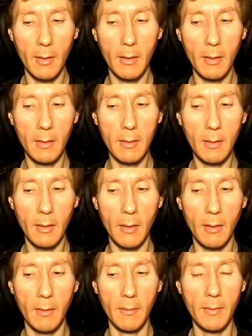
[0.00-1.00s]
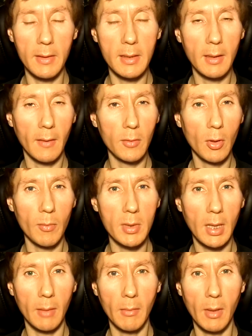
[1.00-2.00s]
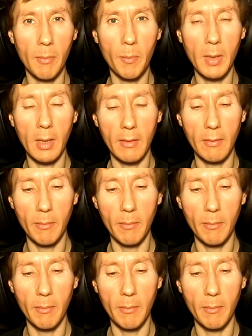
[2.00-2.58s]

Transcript: Это в основном самая пер...